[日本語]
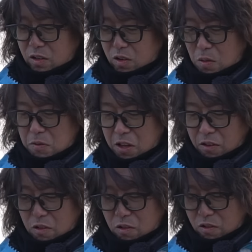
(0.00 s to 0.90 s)
コブちゃ
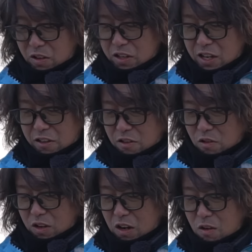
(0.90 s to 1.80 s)
んの癒し
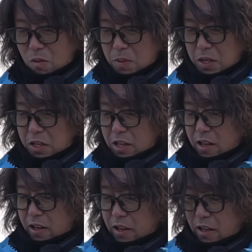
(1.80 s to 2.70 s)
の顔を見に来た
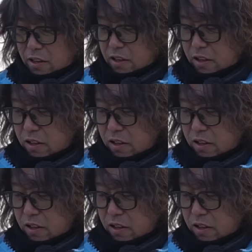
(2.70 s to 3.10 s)
だけなんで、